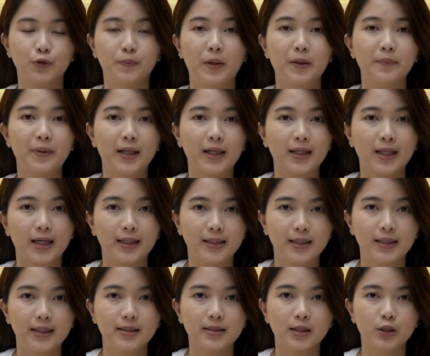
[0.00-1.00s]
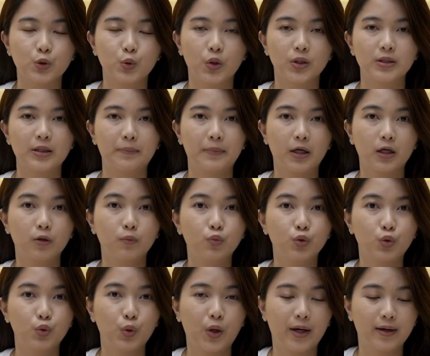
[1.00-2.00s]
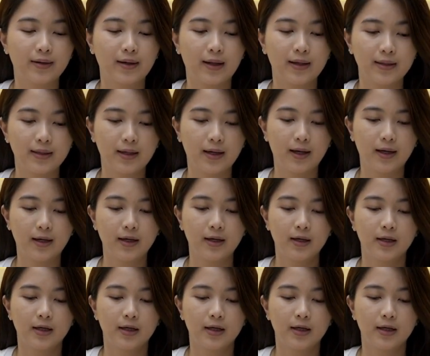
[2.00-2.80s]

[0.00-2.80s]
Cuman balik lagi sesuai sama kebutuhan kalian.